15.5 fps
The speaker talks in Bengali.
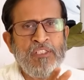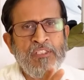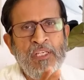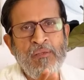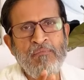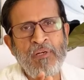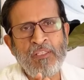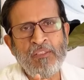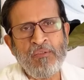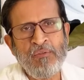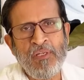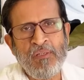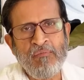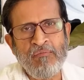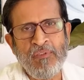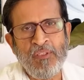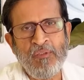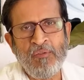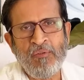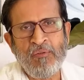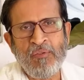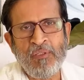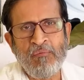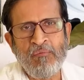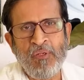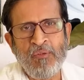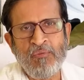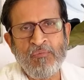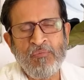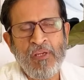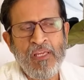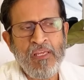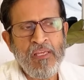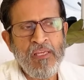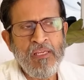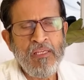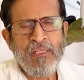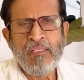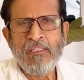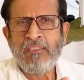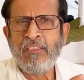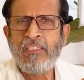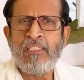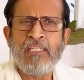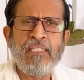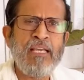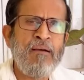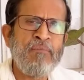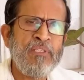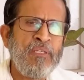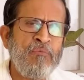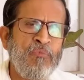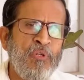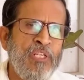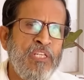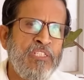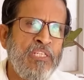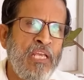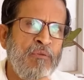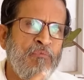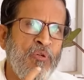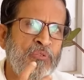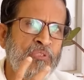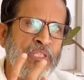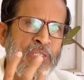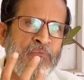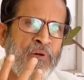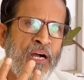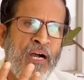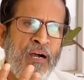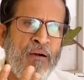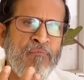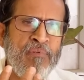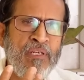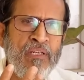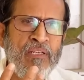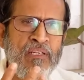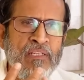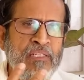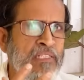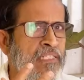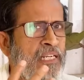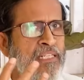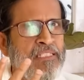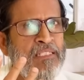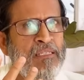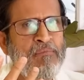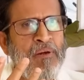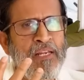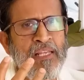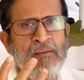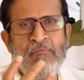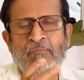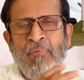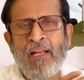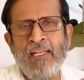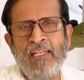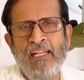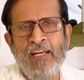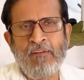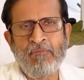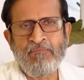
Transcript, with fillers: সেই পাথরের বিগ্রহ কিংবা রূপ সেটা কি আমাদের মনে সেই ভক্তির ভাব নিয়ে আসতে পারে পারে না